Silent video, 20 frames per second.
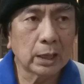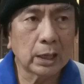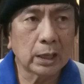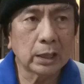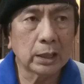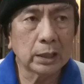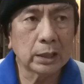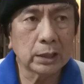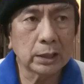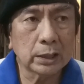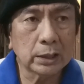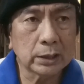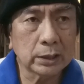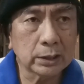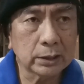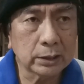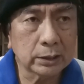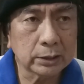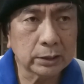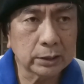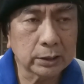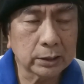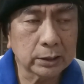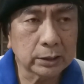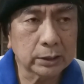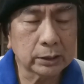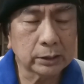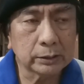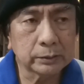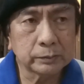
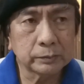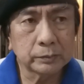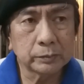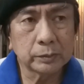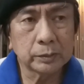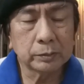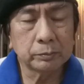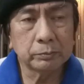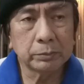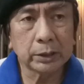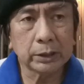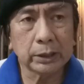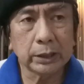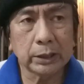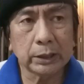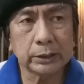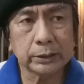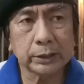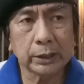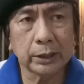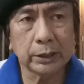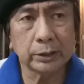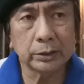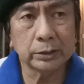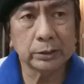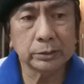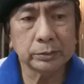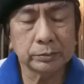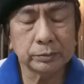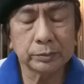uh, mag-ingat
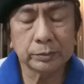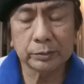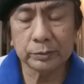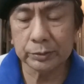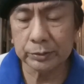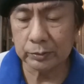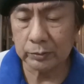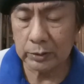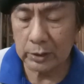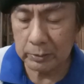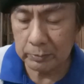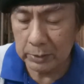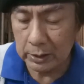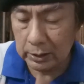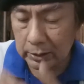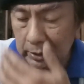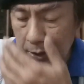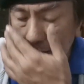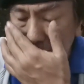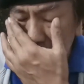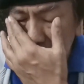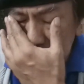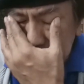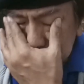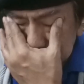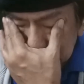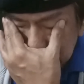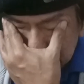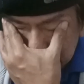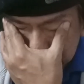kayo. Gusto ko lang
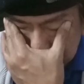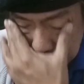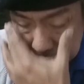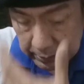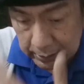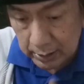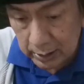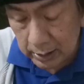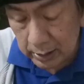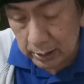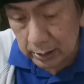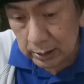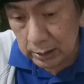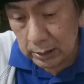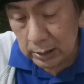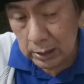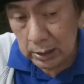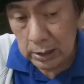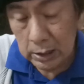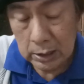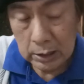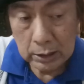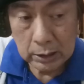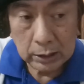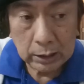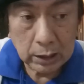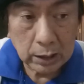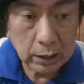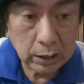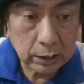magsabi uh, na
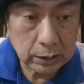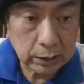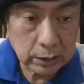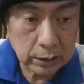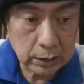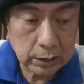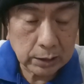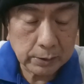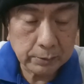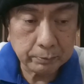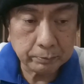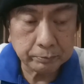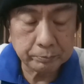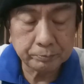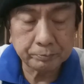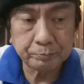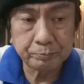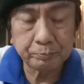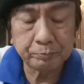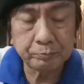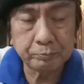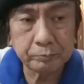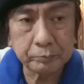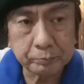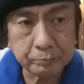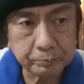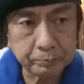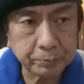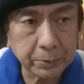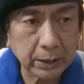uh,
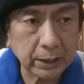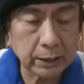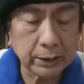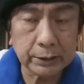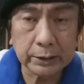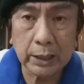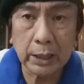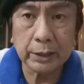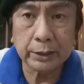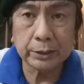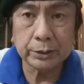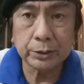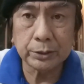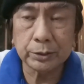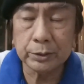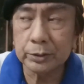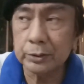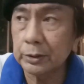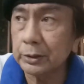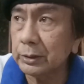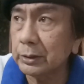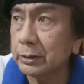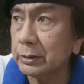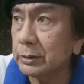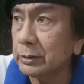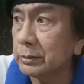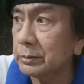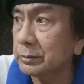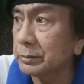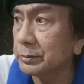paghanda ninyo yung ano
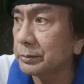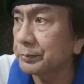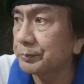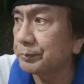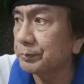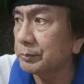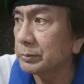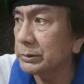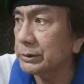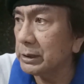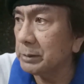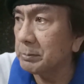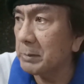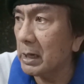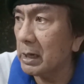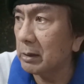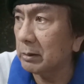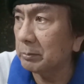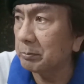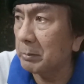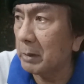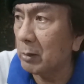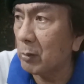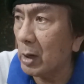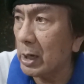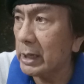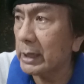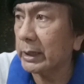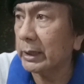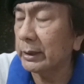yung si Ma-
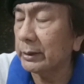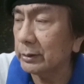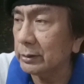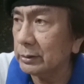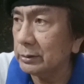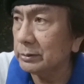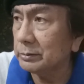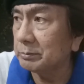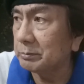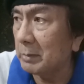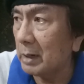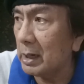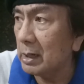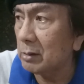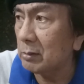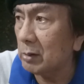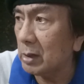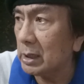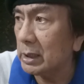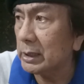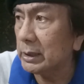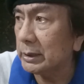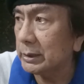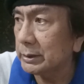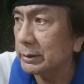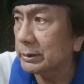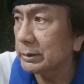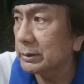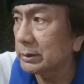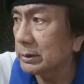Mawar, no?
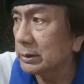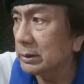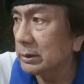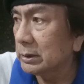Mawar